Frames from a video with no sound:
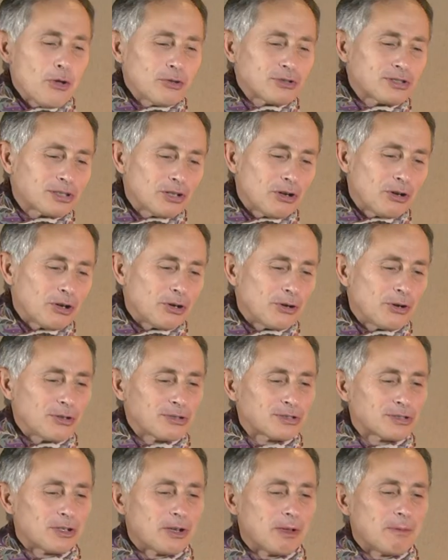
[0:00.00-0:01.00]
solo, non
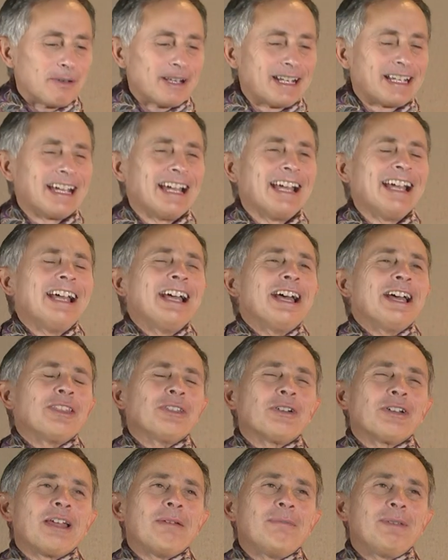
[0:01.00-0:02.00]
solo perché
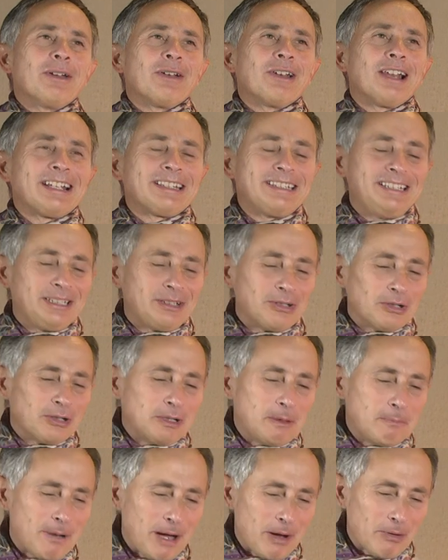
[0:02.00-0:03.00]
non è mio l'articolo
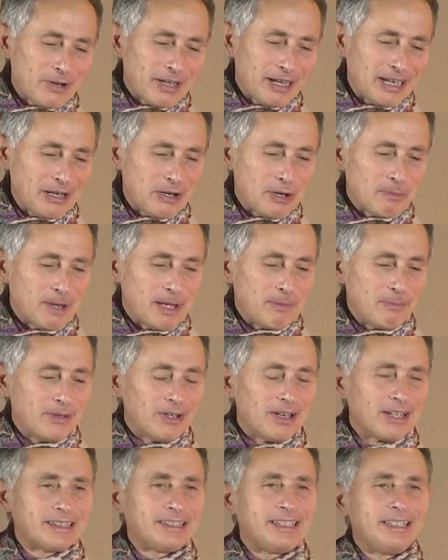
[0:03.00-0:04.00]
di Paola Rego ma è
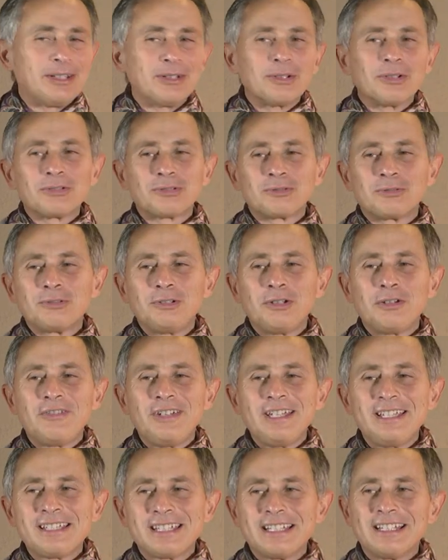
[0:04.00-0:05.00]
mio l'articolo Studio
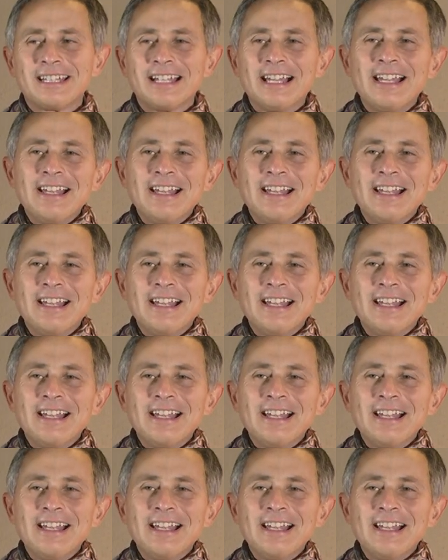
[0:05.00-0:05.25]
Visit